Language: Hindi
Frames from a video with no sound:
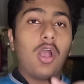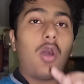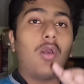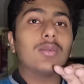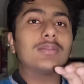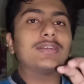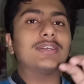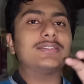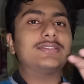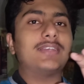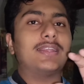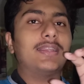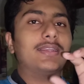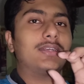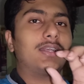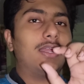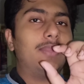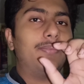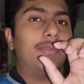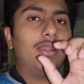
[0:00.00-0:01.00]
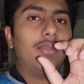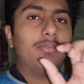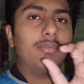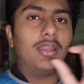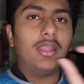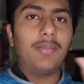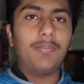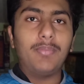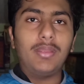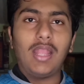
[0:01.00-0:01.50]
और उनके चैनल का मतलब
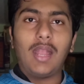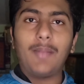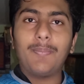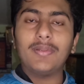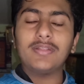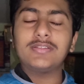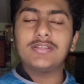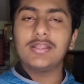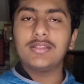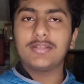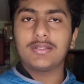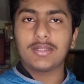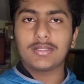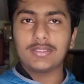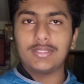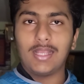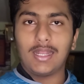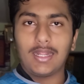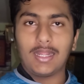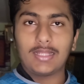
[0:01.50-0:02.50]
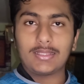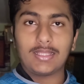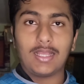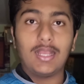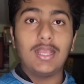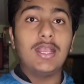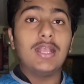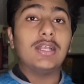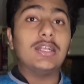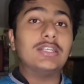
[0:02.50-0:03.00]
नेम भी यहाँ पे चेंज कर दिया गया
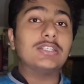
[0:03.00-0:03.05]
था